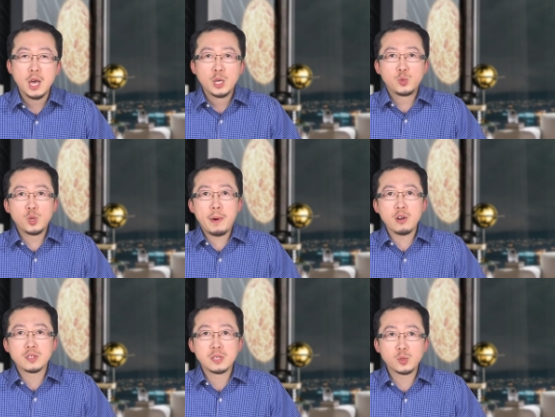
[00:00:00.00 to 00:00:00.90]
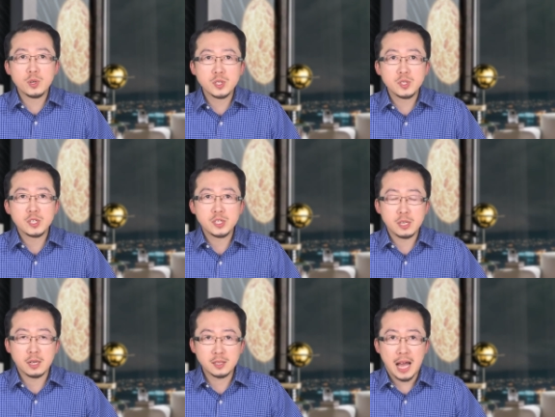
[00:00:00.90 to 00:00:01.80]
许多报纸呢对此也进行
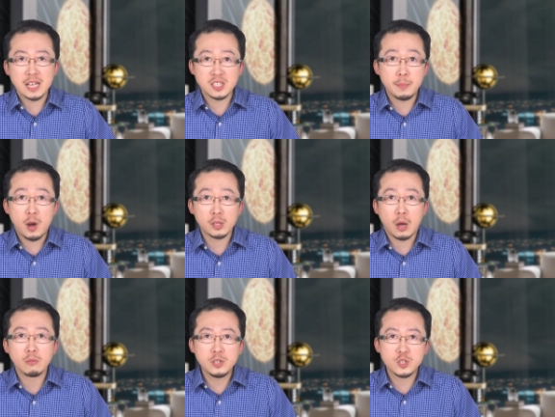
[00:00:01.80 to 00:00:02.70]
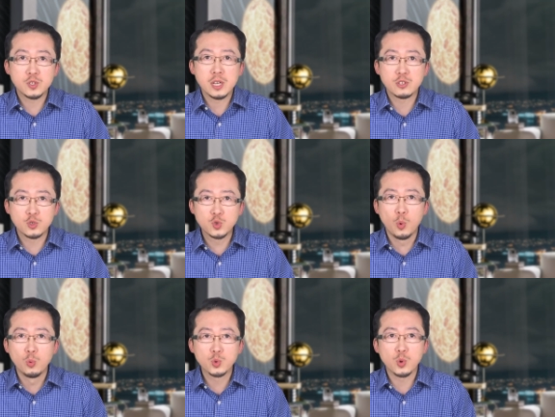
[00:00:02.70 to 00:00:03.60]
了大肆的报道，一时间是
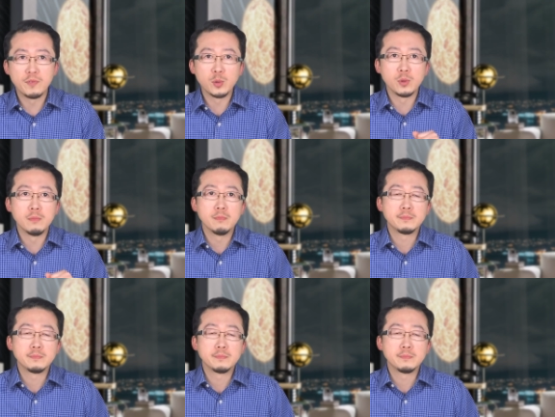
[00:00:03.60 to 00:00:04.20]
众说纷纭。